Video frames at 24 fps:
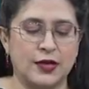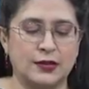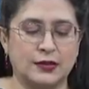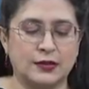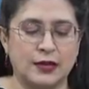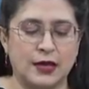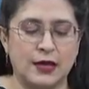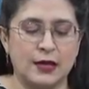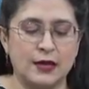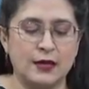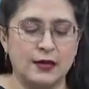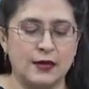
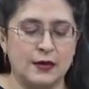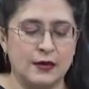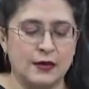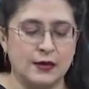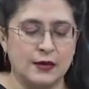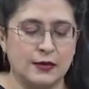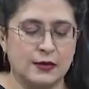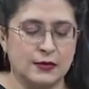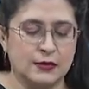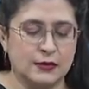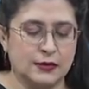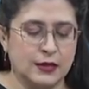रहता है
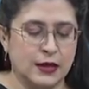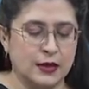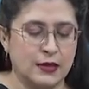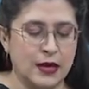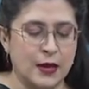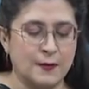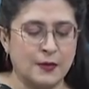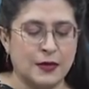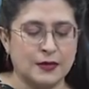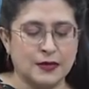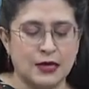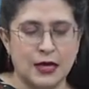स्किन
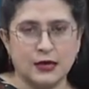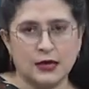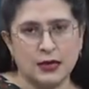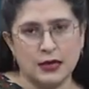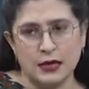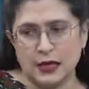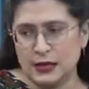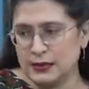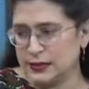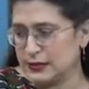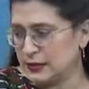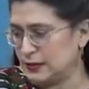आप हटा के
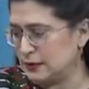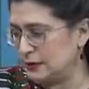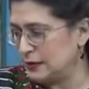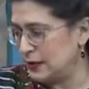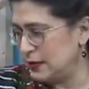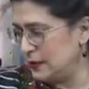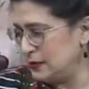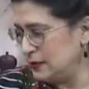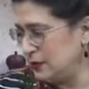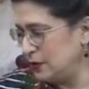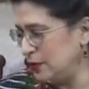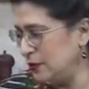खा सकते
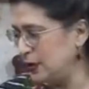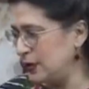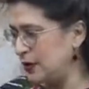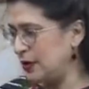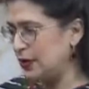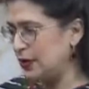हैं ज़रूरी